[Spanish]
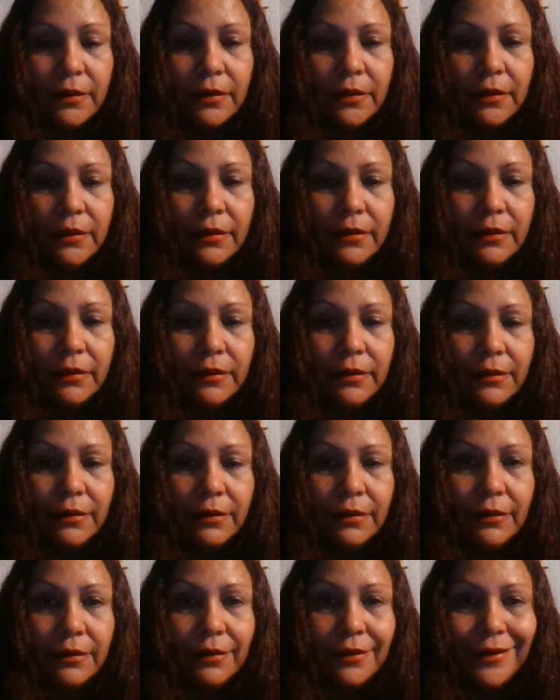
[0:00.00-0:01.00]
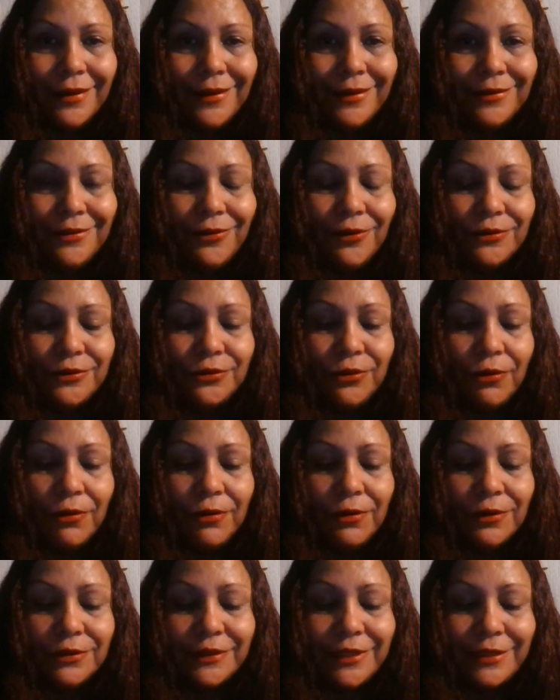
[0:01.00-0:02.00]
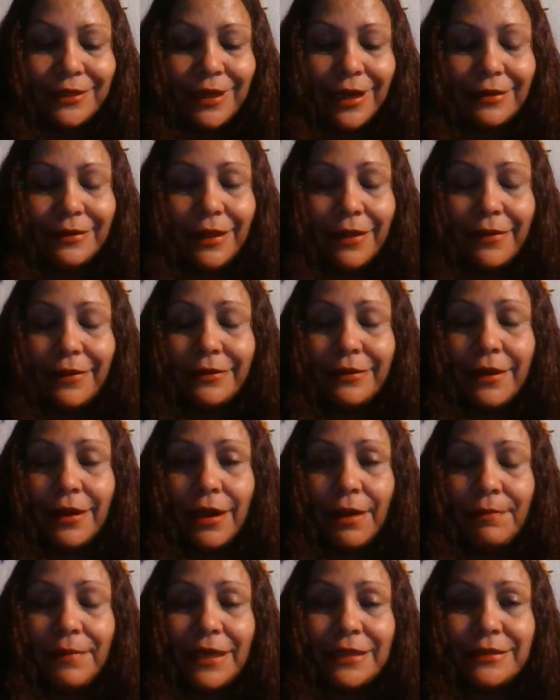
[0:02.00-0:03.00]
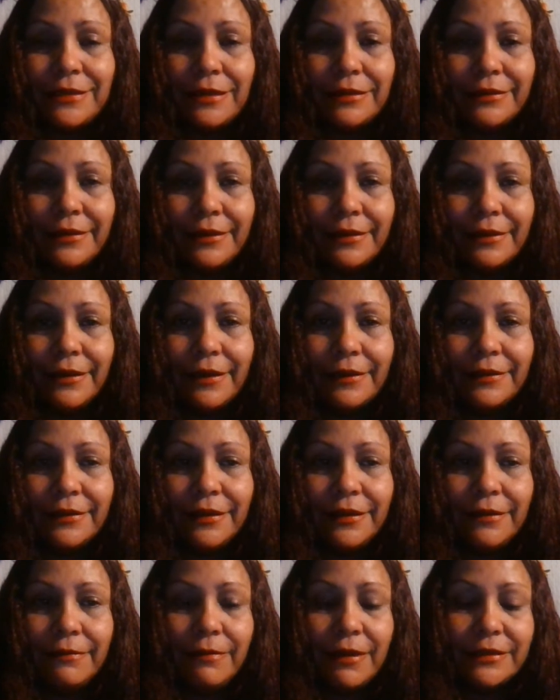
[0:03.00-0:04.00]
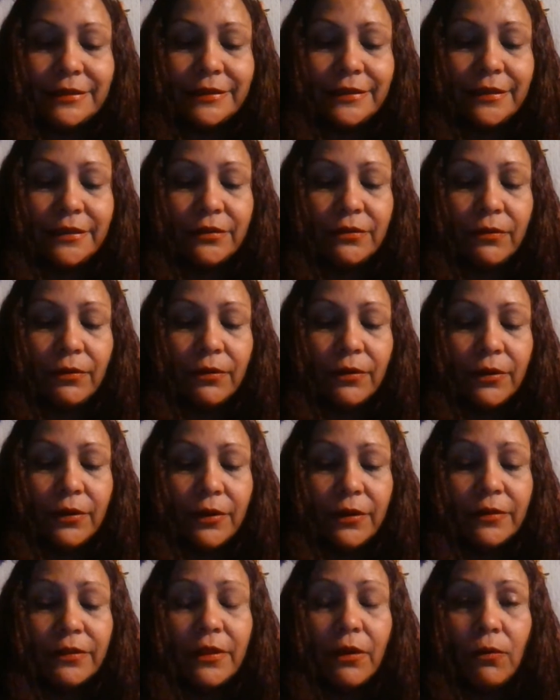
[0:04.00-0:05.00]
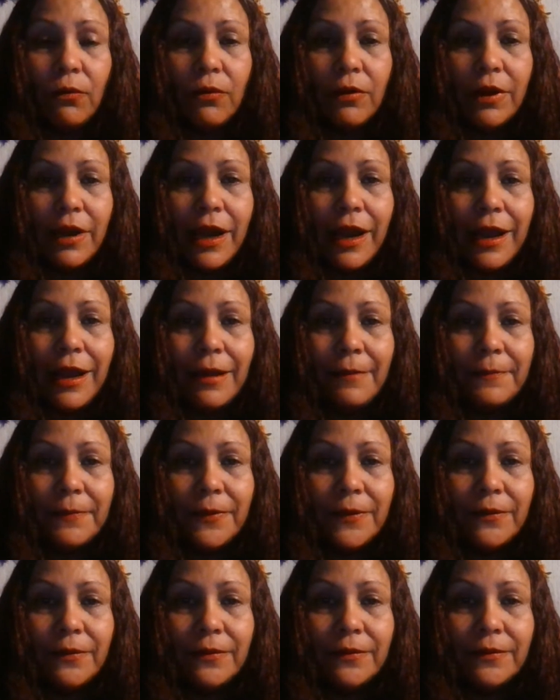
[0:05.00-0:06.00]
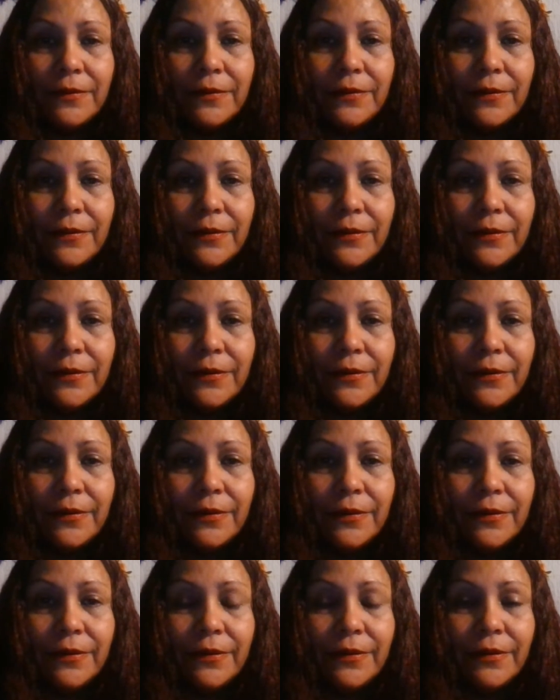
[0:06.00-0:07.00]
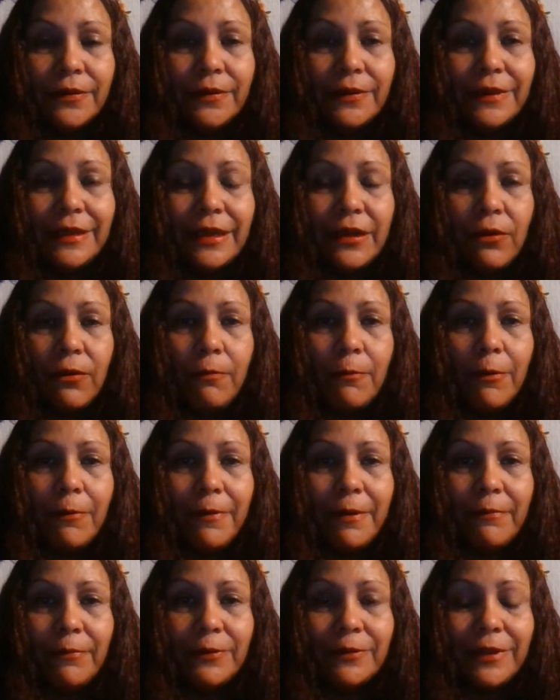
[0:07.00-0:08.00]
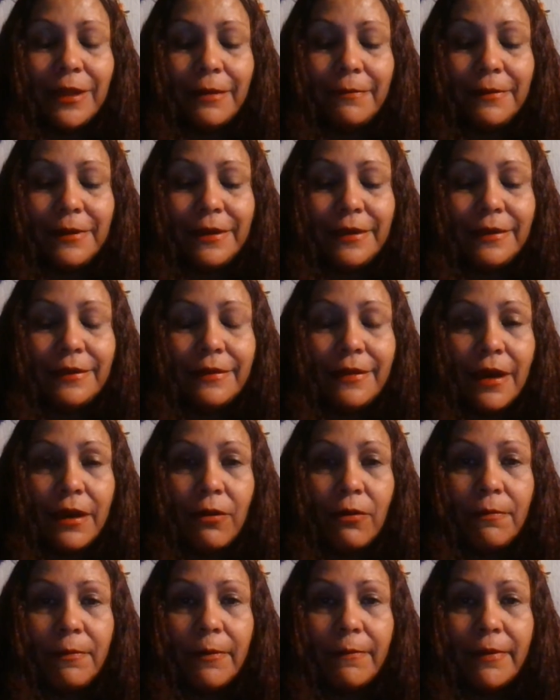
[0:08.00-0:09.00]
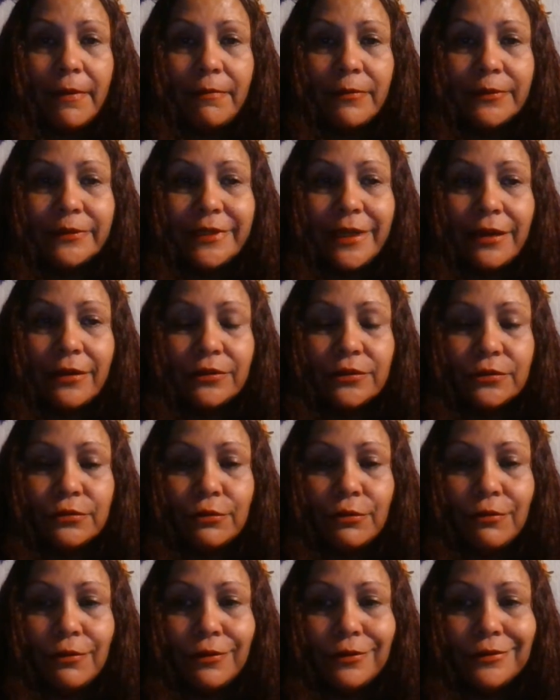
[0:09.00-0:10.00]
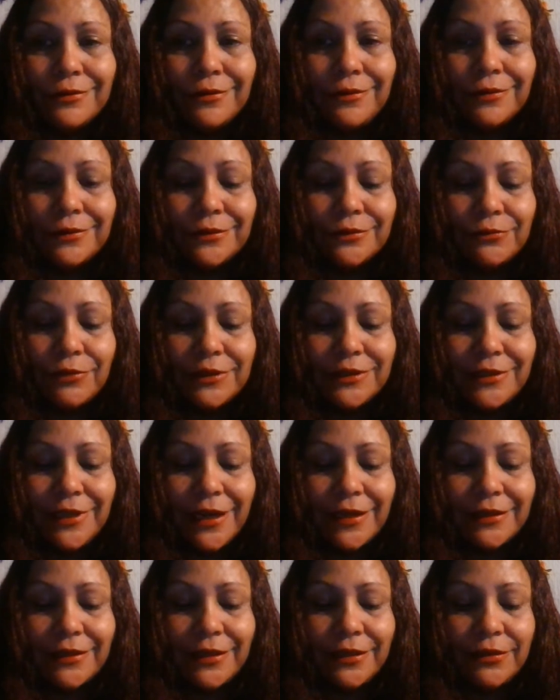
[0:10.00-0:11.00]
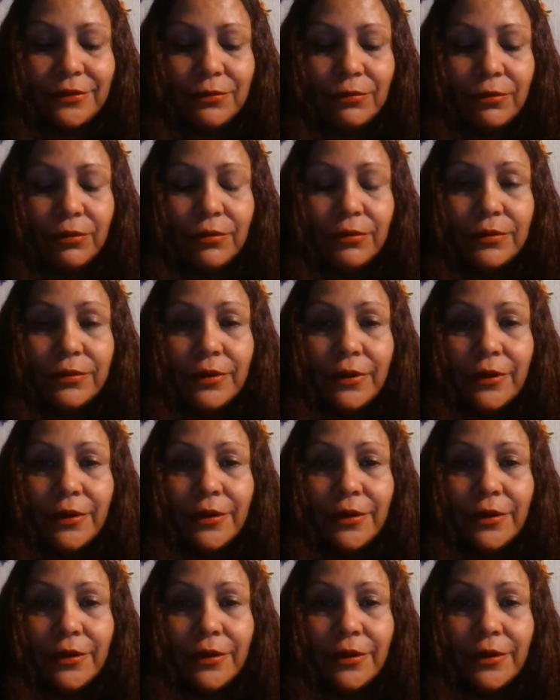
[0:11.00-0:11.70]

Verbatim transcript: Eh, no solo se trata de terapias alternativas, sino de un cambio de cómo vemos la vida, cómo vemos a los otros, nuestra actitud